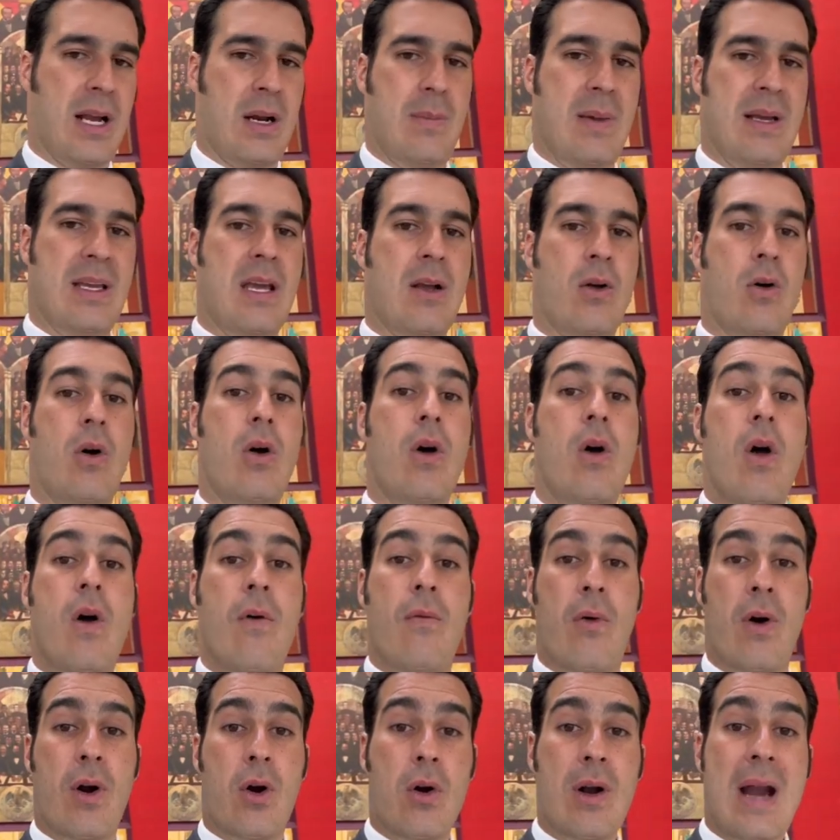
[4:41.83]
en México
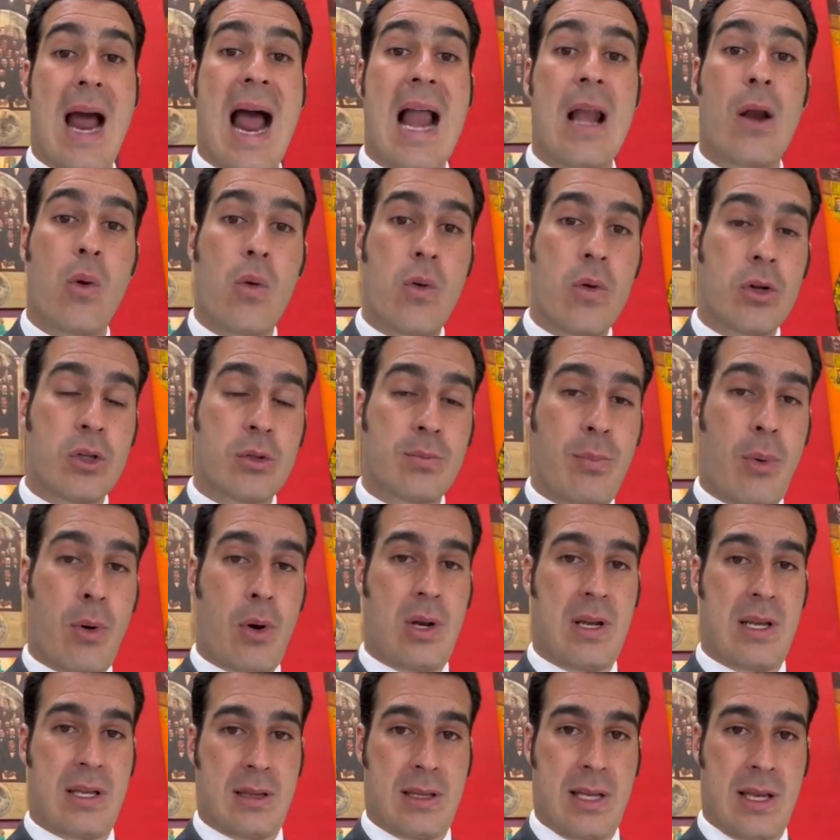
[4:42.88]
fueron algunos
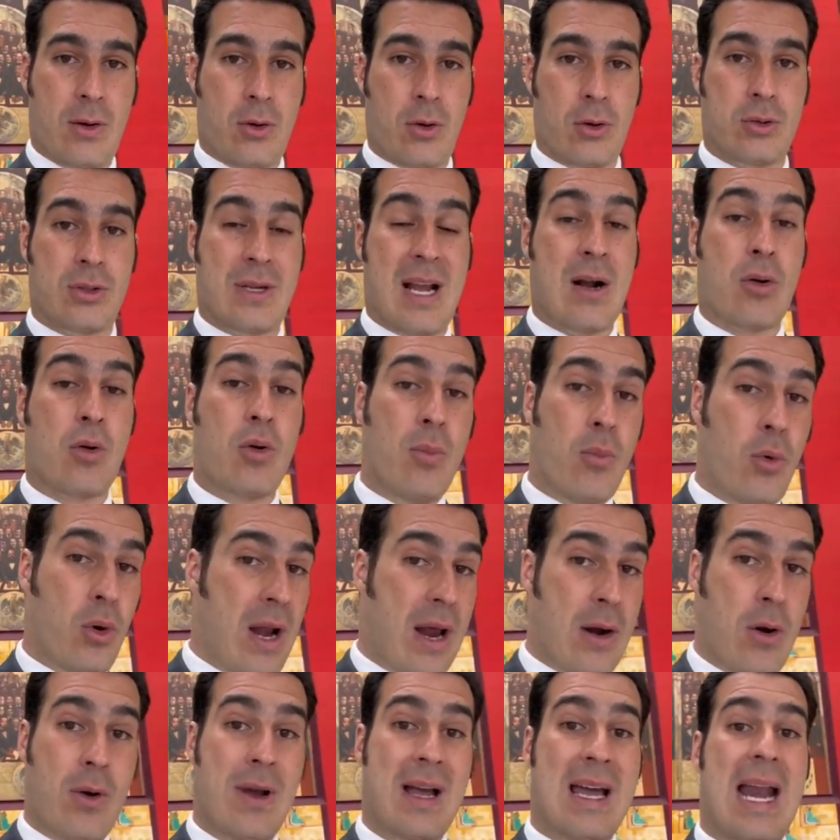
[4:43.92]
políticos que
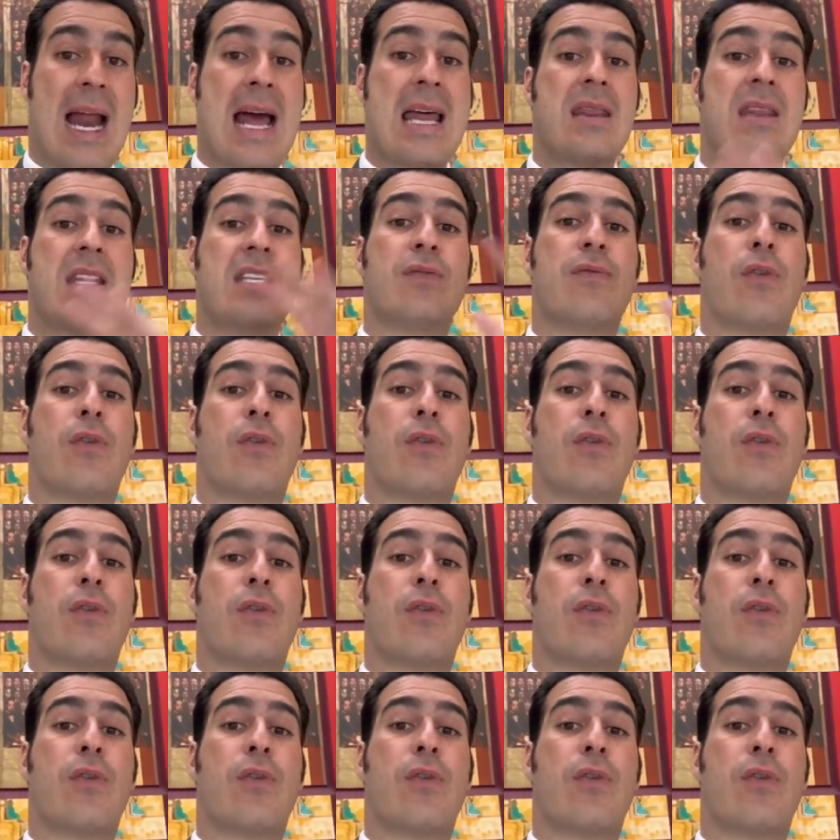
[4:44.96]
acumularon grandes